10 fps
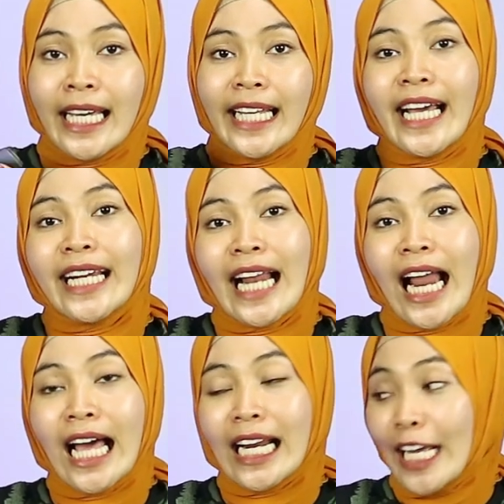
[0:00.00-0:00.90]
ini
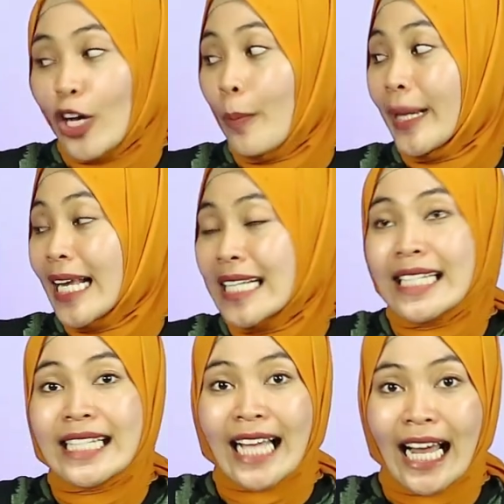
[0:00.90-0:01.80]
adalah
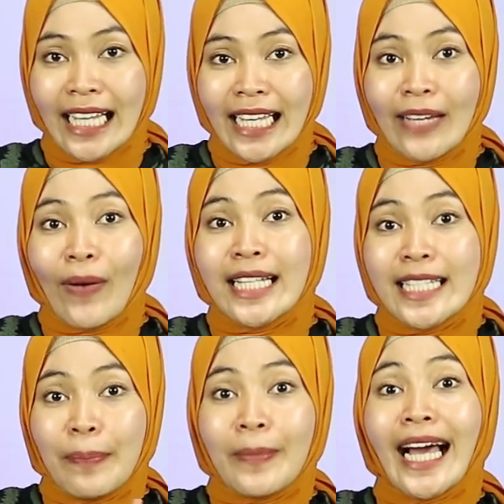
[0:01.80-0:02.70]
rekomendasi sekali
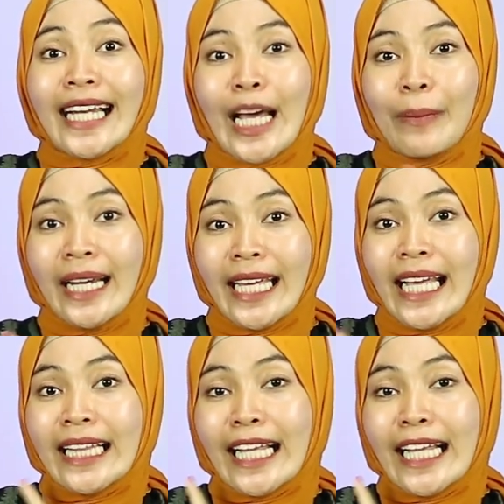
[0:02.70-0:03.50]
wajib kalian miliki